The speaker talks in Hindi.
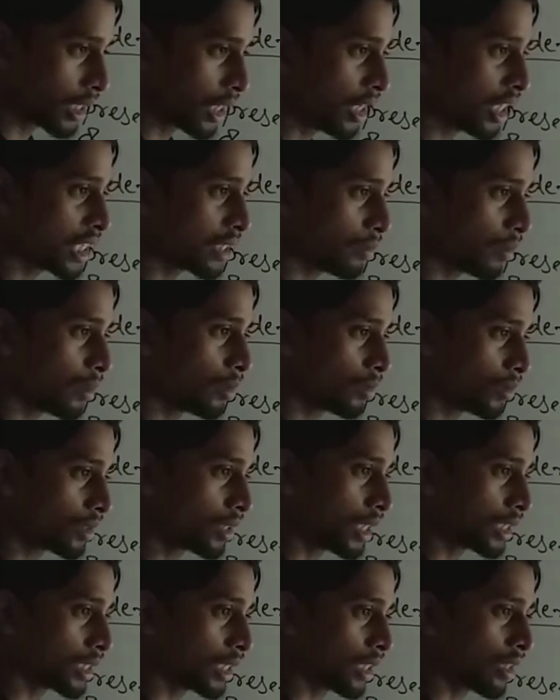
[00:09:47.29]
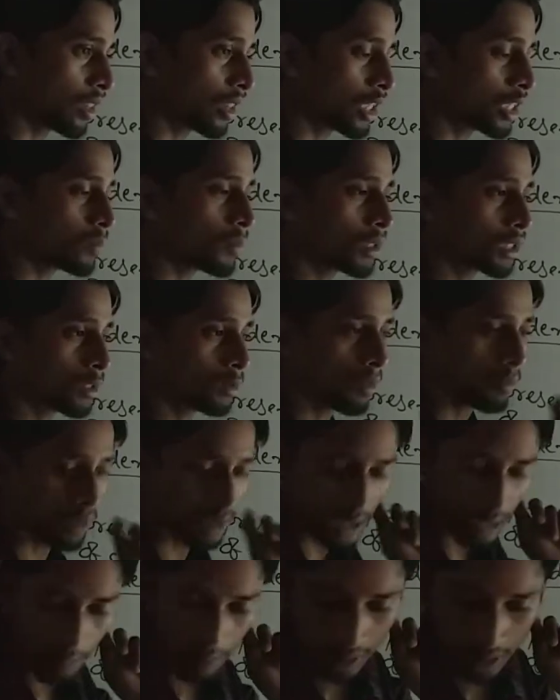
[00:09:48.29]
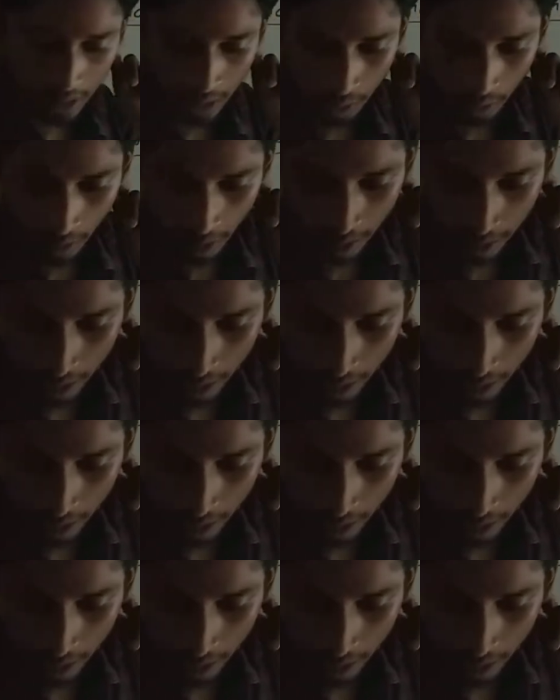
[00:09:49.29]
कंडीशन में यूज कर सकते हैं दस परसेंट और पंद्रह परसेंट हुआ